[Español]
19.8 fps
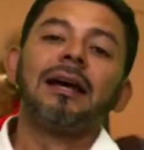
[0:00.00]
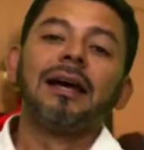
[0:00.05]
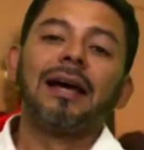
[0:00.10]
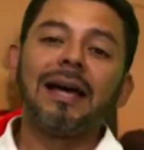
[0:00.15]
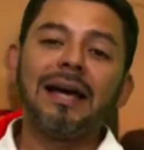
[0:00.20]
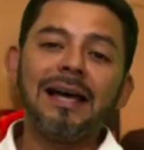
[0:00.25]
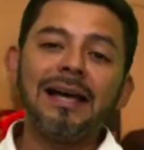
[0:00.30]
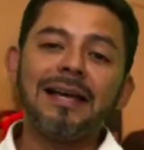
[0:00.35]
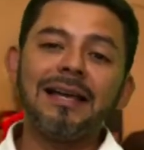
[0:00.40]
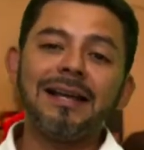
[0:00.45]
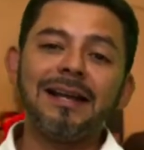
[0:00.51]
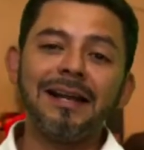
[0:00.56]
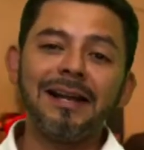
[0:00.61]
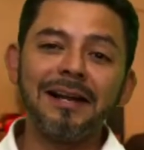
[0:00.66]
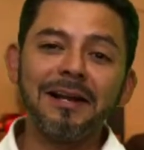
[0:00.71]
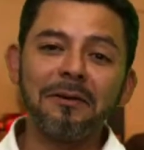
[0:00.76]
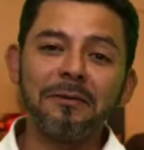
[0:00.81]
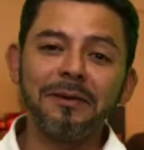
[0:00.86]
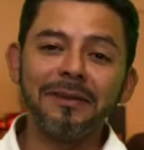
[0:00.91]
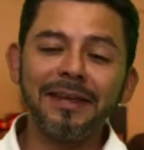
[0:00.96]
Ah, la
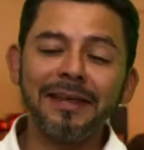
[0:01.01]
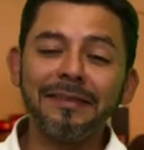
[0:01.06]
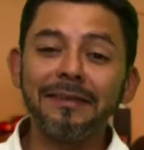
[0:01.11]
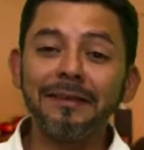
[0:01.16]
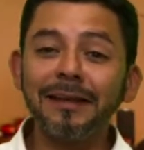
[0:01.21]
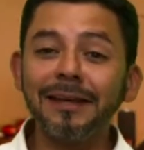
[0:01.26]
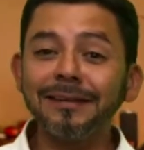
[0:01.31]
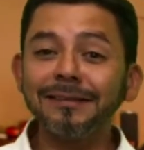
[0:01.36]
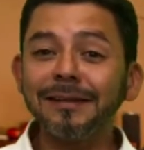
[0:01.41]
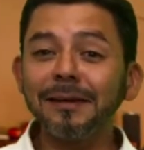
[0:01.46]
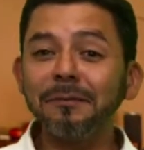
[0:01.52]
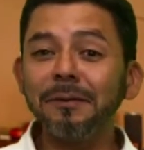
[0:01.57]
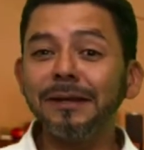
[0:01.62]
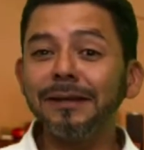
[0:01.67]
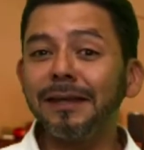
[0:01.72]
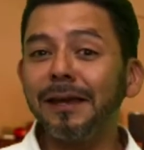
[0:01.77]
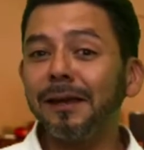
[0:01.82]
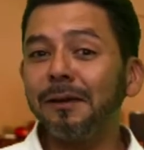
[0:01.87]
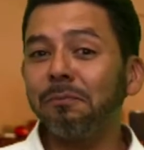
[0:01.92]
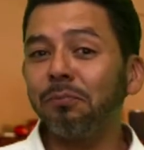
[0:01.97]
Navidad, esa
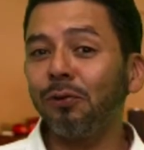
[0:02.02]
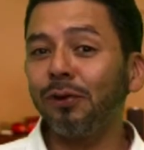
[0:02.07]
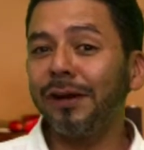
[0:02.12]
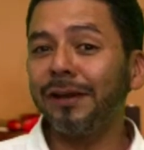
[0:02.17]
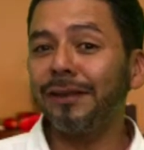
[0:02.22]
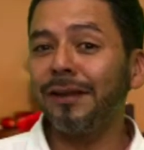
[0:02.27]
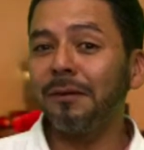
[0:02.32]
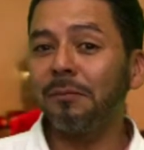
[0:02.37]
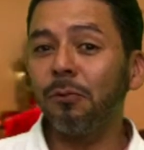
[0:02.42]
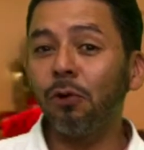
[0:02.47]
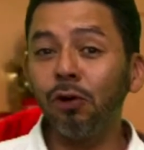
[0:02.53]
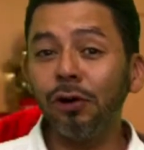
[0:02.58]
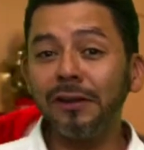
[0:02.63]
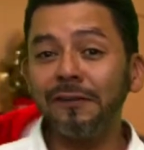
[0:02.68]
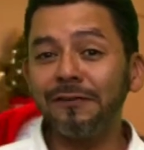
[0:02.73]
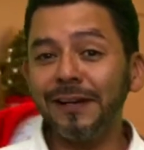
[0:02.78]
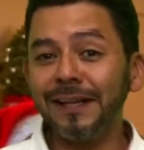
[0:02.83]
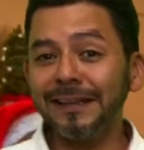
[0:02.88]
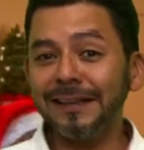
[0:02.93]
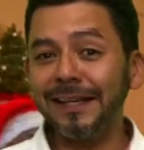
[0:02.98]
bella época de amor y
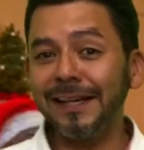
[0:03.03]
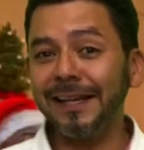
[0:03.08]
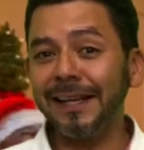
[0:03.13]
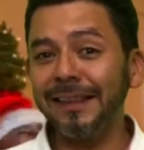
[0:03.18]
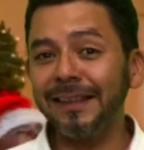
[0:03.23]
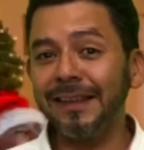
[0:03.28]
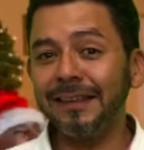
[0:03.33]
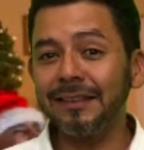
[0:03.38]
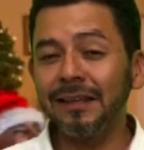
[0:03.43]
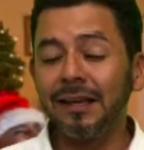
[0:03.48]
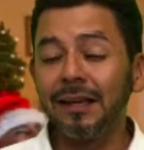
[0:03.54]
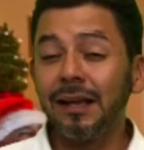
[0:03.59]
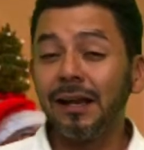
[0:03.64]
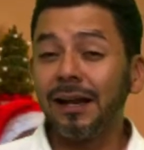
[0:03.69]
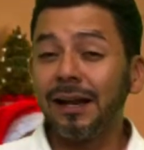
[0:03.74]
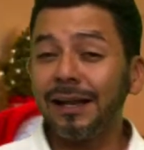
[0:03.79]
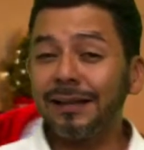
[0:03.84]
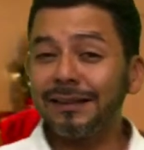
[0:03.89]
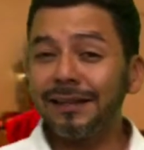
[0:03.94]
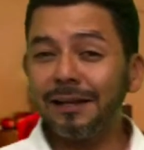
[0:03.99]
fraternidad.
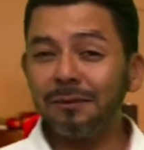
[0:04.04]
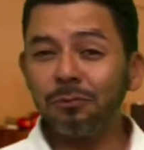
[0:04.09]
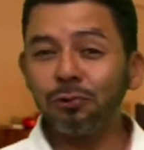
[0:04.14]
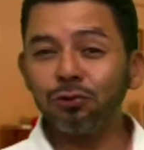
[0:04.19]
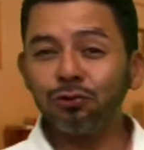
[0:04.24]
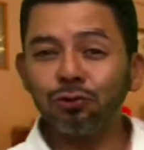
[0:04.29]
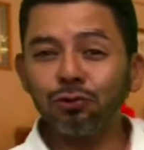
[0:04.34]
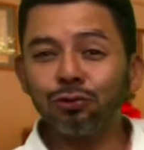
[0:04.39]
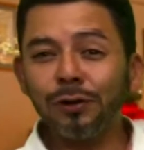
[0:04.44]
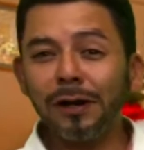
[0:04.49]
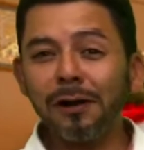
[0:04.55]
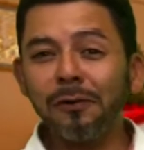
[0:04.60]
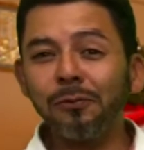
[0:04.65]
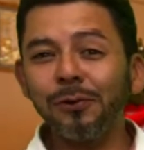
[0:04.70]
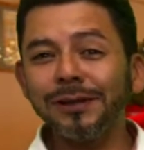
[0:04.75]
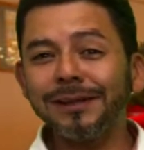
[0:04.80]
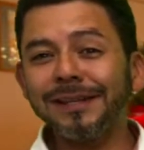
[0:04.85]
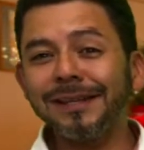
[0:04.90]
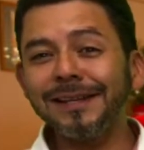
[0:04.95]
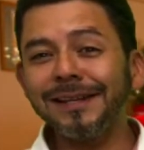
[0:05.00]
La tenemos justo a la
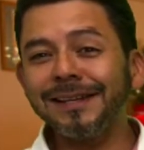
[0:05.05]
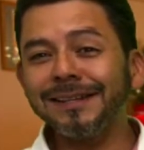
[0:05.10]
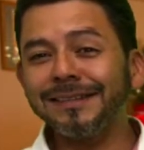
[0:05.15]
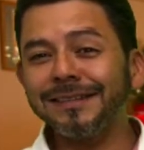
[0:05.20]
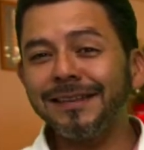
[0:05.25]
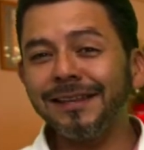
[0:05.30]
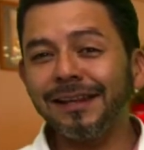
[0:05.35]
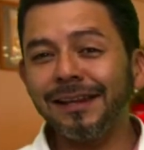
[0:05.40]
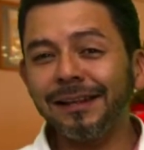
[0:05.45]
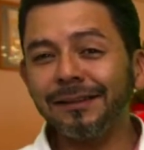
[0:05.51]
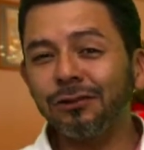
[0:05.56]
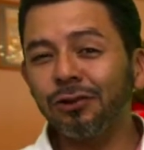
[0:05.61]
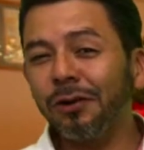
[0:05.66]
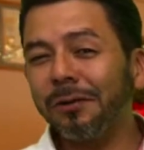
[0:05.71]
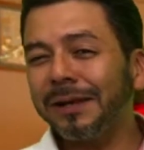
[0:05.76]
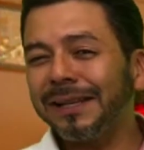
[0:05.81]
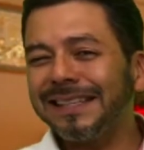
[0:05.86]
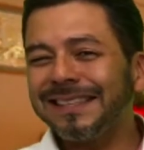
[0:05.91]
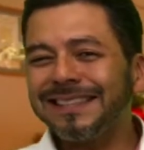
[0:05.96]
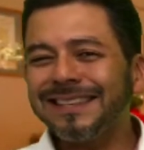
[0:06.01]
vuelta de la esquina.
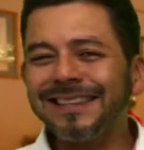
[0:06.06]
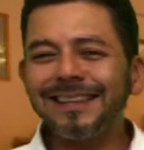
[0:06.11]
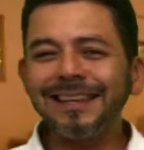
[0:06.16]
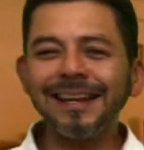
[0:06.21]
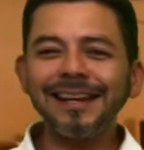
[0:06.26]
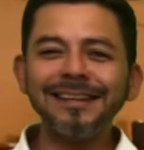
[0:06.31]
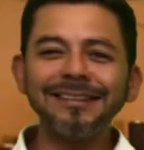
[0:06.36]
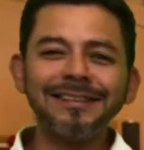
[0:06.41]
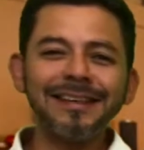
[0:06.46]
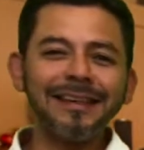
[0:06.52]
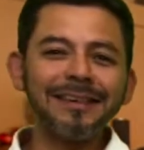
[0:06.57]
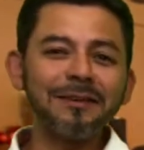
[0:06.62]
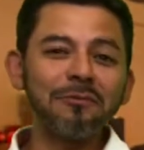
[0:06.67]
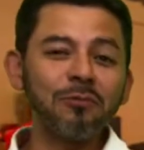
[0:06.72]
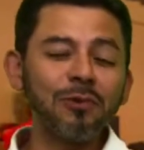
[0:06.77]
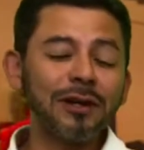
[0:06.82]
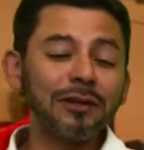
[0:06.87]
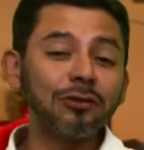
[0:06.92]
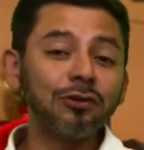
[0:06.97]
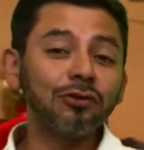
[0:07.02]
Todavía ni siquiera es Día de
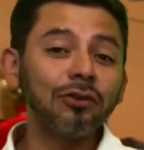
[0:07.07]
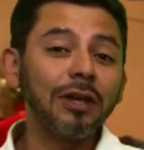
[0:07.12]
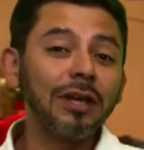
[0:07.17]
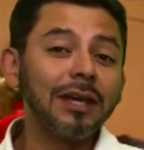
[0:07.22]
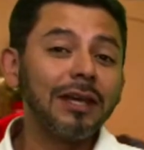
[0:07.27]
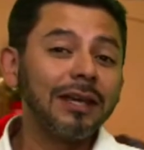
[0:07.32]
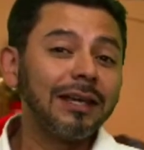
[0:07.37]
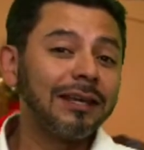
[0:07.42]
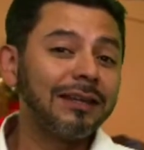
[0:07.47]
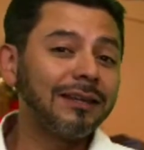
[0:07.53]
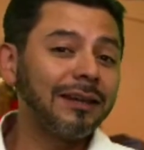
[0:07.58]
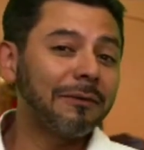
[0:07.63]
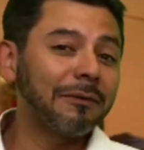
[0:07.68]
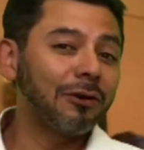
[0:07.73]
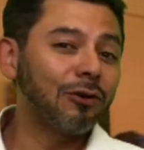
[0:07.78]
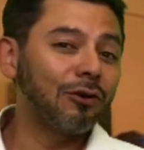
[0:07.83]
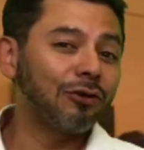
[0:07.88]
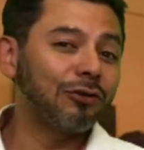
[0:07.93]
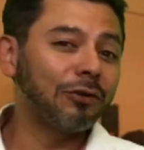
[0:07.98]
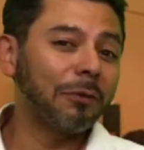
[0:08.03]
Muertos y ya
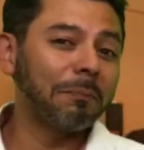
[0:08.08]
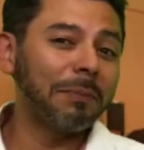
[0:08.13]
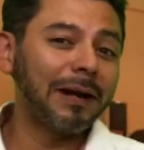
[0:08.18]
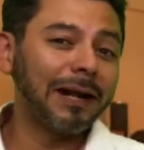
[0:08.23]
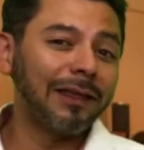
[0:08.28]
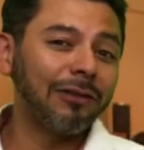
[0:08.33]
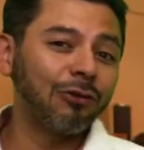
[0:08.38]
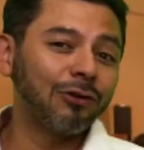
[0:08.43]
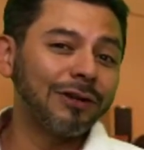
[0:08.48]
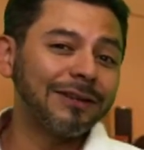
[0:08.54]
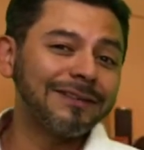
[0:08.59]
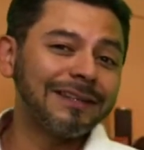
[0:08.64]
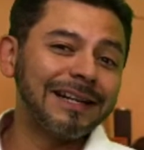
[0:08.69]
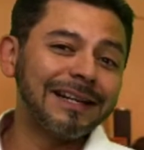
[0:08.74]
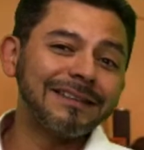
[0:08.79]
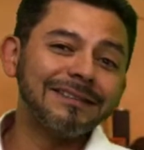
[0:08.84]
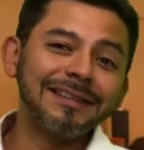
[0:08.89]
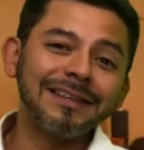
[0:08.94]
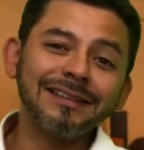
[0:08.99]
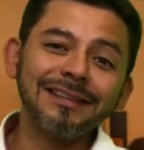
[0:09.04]
veo los aparadores de
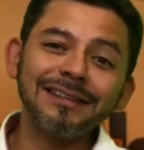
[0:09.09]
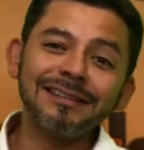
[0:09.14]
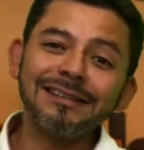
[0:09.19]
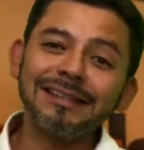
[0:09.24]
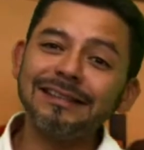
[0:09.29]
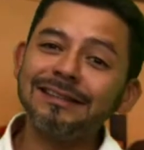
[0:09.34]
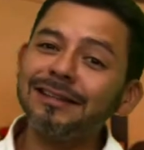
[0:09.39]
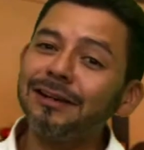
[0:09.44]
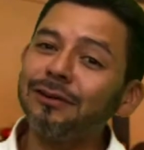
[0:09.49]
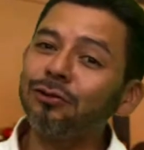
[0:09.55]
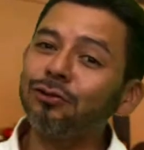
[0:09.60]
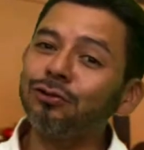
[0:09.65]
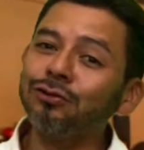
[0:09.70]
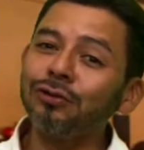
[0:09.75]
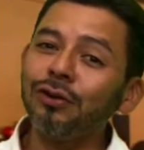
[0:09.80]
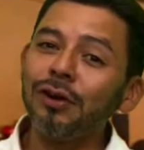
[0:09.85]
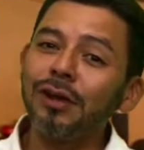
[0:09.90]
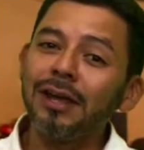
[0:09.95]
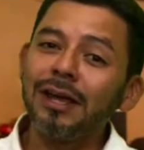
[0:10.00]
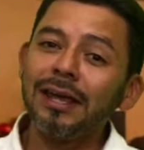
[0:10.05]
las tiendas
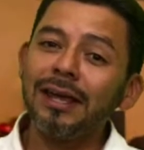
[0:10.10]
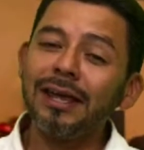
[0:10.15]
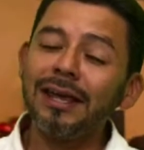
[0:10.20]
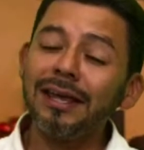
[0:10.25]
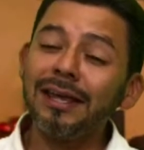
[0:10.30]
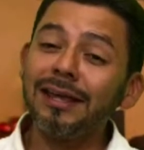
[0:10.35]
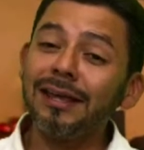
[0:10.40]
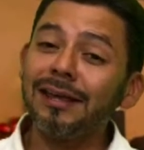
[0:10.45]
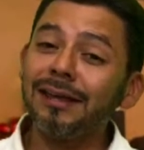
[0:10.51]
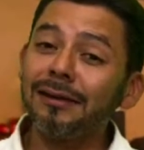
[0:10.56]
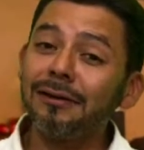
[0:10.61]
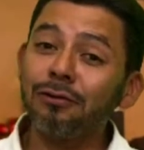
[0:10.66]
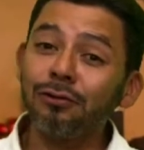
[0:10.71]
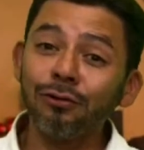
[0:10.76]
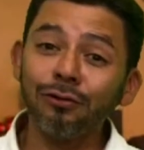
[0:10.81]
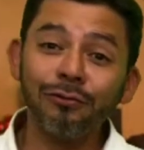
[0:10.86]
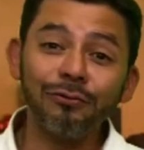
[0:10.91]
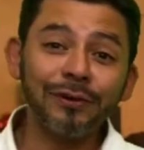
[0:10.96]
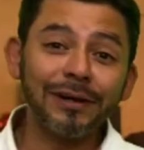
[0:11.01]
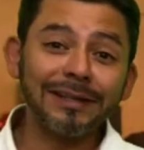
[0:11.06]
letreros eh,
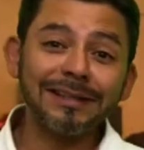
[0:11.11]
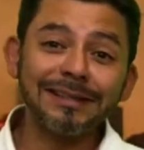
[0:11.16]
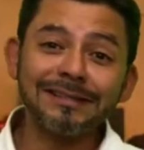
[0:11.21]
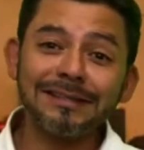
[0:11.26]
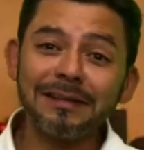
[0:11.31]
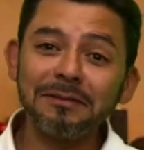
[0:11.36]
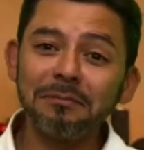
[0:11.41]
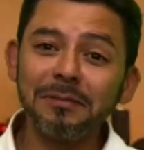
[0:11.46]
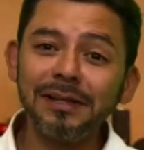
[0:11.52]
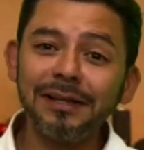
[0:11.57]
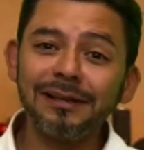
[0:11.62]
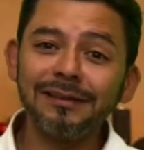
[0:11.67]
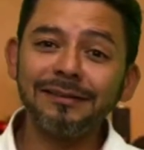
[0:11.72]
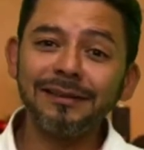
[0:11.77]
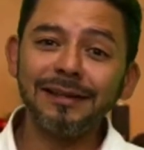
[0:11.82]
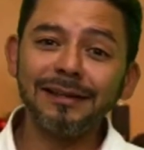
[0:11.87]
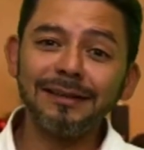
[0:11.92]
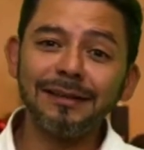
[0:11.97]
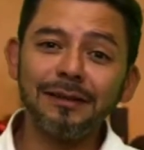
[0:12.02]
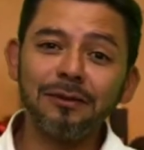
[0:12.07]
con ofertas en miles
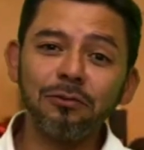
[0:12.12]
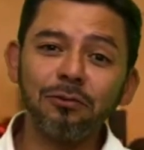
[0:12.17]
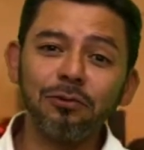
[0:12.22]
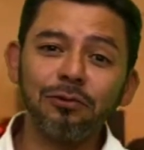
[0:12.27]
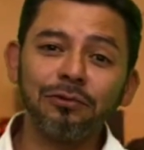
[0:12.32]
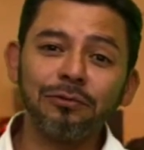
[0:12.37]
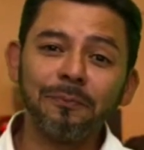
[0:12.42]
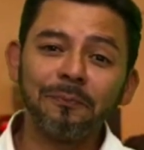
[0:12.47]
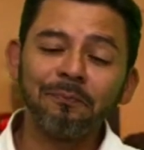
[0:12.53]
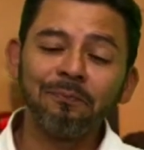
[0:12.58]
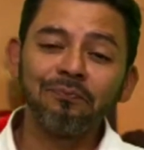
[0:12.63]
de artículos.